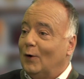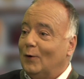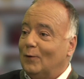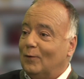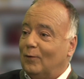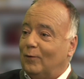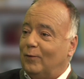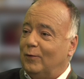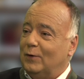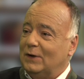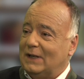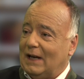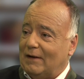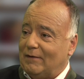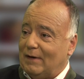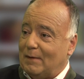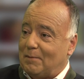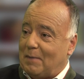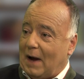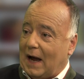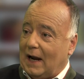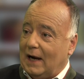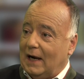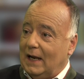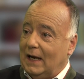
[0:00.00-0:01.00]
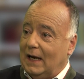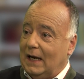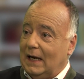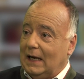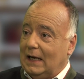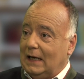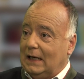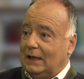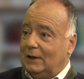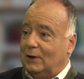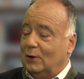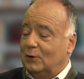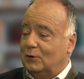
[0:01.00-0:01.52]
Vous avez
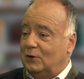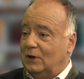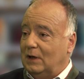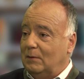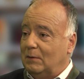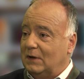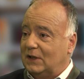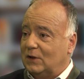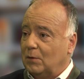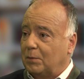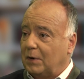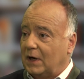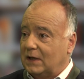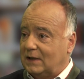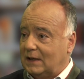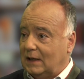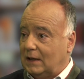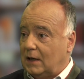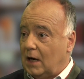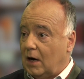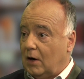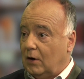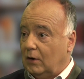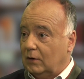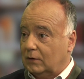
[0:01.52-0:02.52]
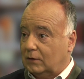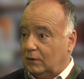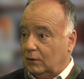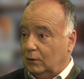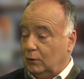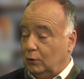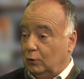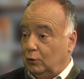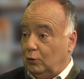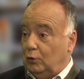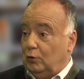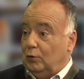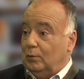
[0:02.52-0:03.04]
parlé dans une émission précédente
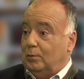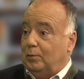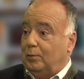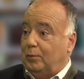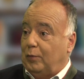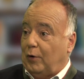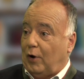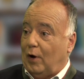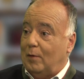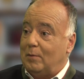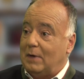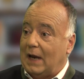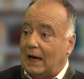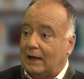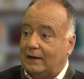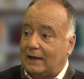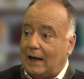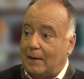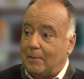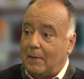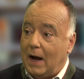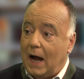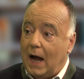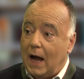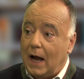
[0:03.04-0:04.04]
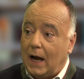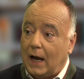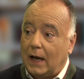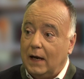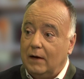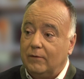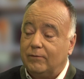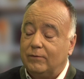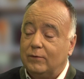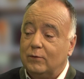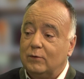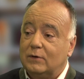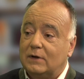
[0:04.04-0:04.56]
d'une première Tamar
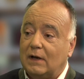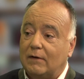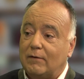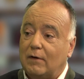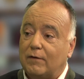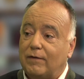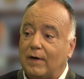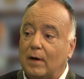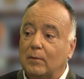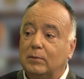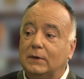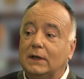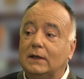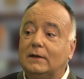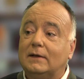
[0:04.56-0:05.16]
et vous nous avez fait un petit